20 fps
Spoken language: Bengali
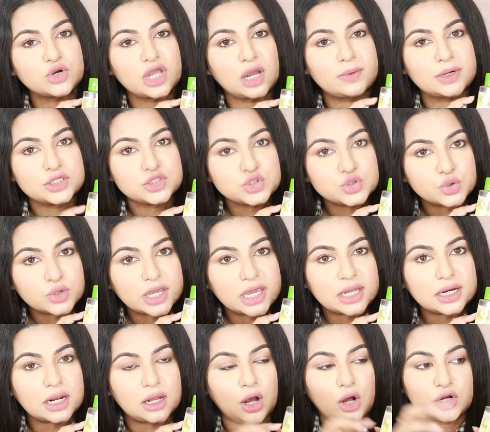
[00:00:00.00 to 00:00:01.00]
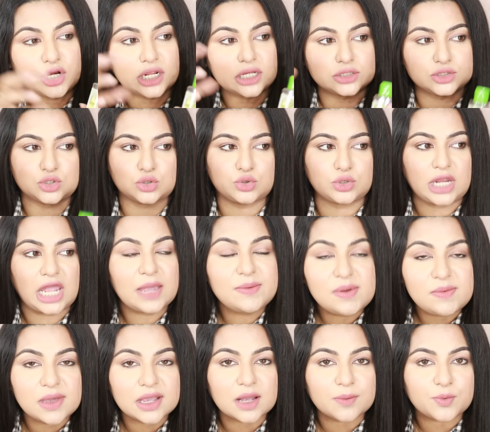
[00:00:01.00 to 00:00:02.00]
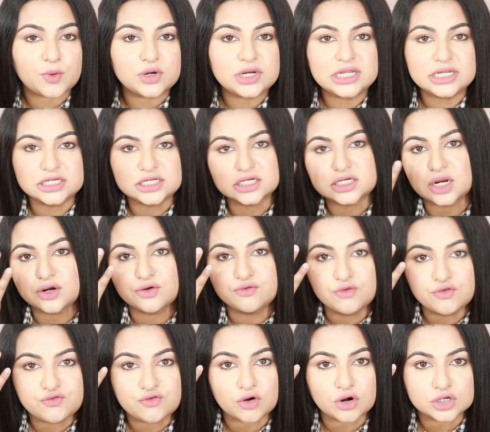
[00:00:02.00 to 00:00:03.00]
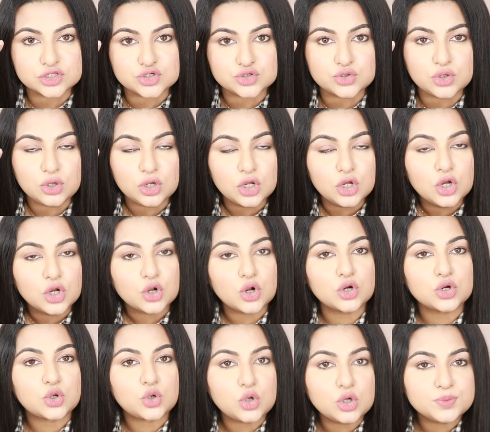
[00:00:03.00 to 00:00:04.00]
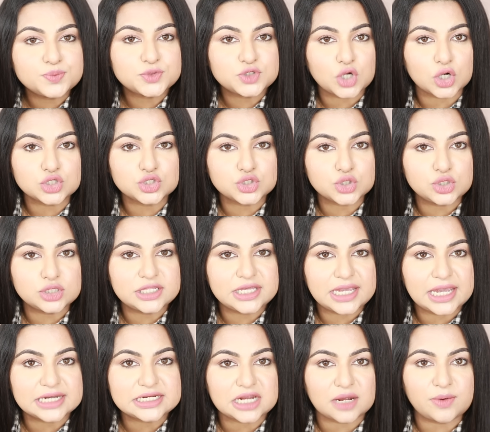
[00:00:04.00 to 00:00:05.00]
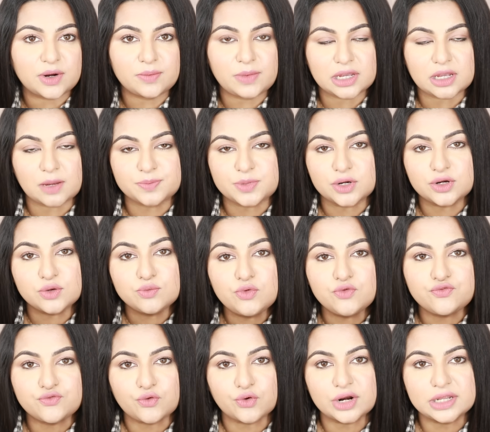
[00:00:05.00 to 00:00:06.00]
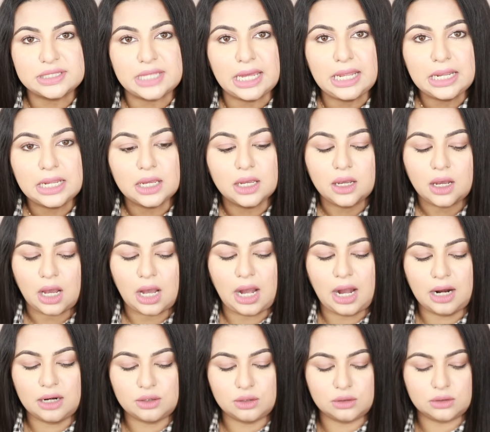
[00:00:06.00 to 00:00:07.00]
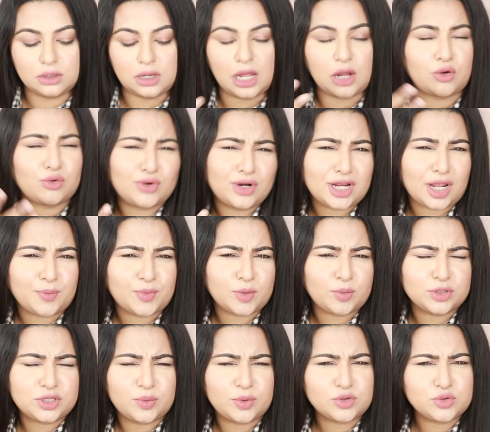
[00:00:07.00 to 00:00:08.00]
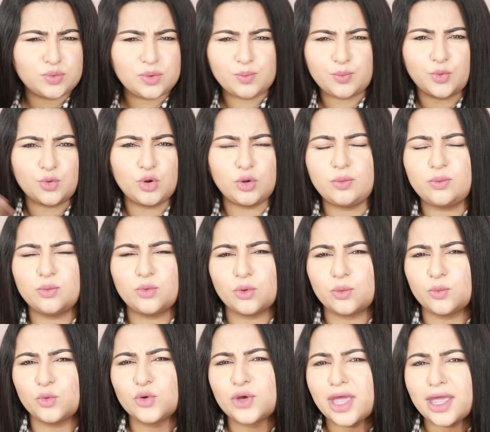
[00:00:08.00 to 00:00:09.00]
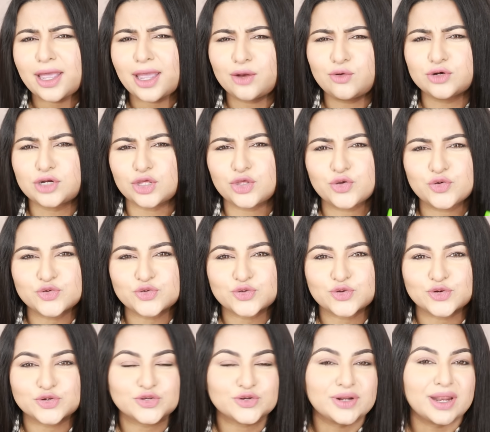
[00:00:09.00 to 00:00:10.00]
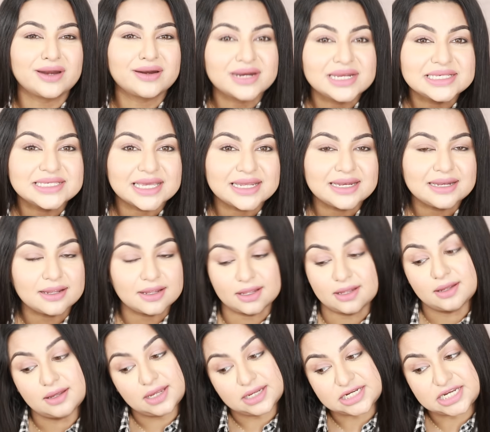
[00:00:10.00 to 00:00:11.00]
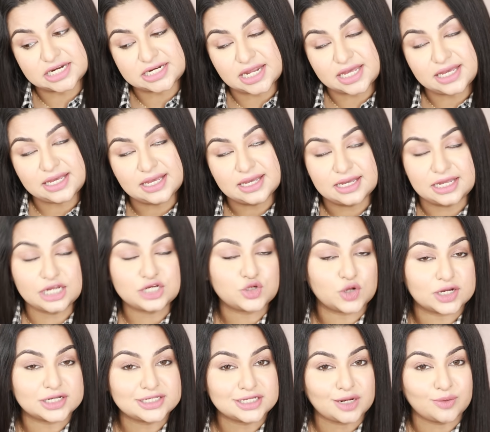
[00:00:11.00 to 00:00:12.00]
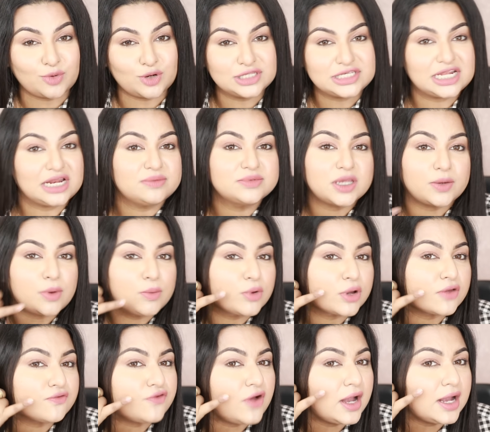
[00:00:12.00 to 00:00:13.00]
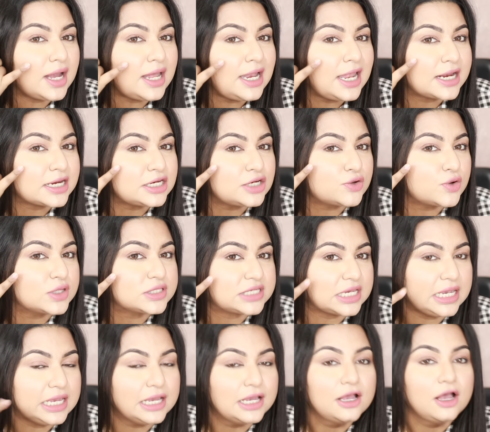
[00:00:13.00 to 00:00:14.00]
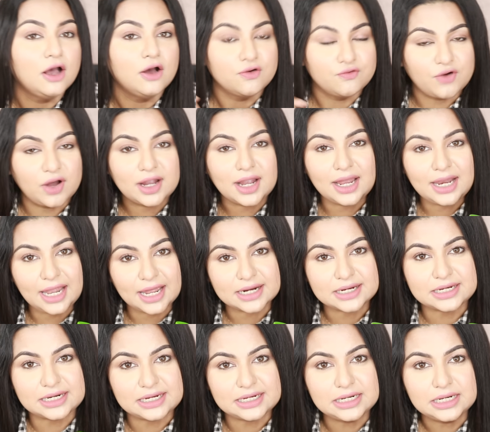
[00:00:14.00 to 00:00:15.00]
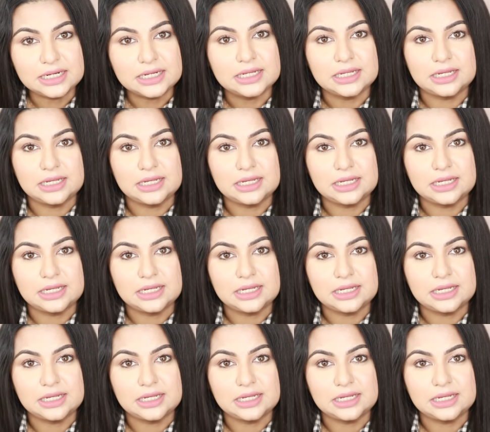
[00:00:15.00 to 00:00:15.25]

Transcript: করি আমার চোখের অনেক যখন হেভি মেকআপ করি সেটা রিমুভ করার জন্য কারণ খুব চটজলদি এটা আমার মেকআপটা রিমুভ করে দেয় আর এখন অনেক আপনার বলতে পারো তুমি পুরো মুখে কেন এটা ইউজ করছো না রিজন সেটাই একটু আগে যেটা বলেছিলাম যে আমার মুখে ফঙ্গাল অ্যাকনি রয়েছে ফঙ্গাল অ্যাকনির